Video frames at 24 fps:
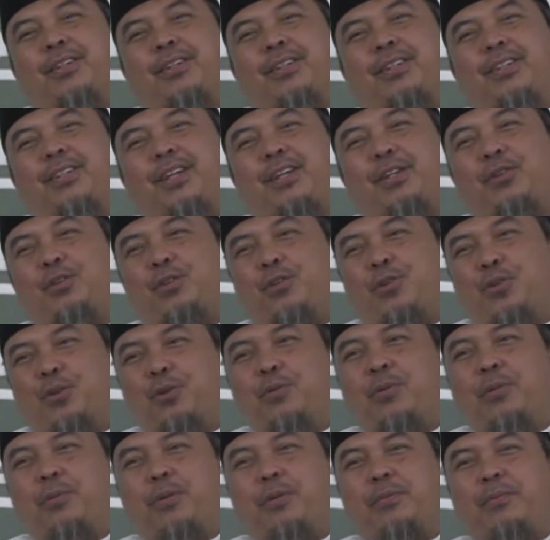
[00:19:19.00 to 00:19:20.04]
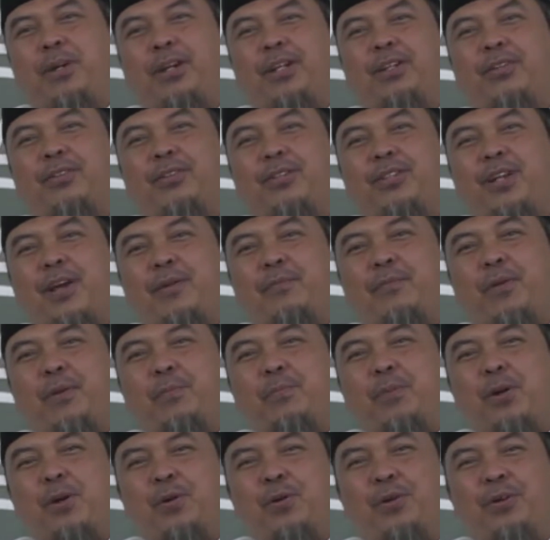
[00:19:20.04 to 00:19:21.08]
Nah itu dulu memang begitu, sampai
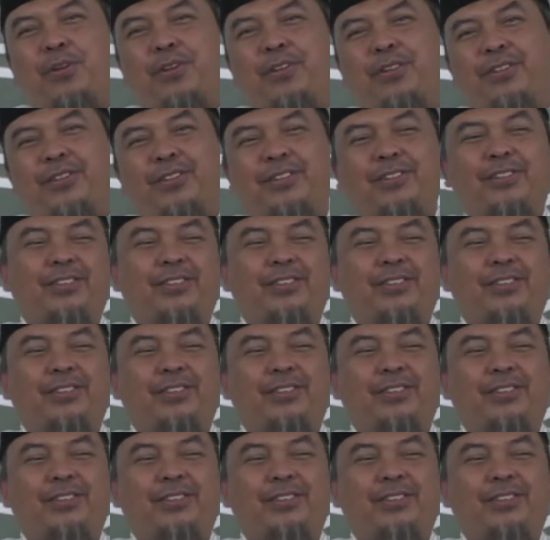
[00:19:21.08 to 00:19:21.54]
penuh tuh.